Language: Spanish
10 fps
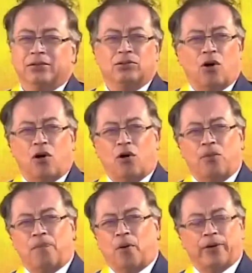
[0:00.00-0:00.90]

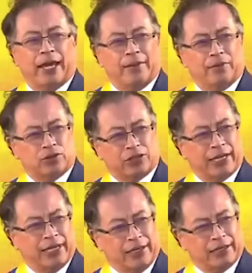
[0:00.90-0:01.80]
No podemos
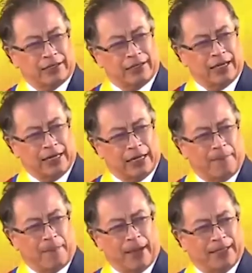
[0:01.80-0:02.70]
seguir en el
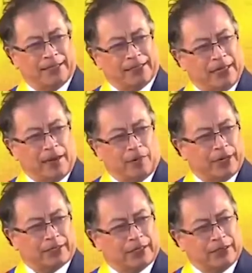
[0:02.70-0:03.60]
país de la
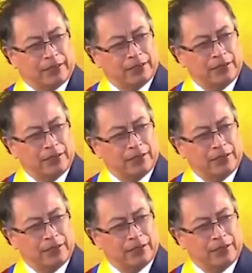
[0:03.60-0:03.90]
muerte.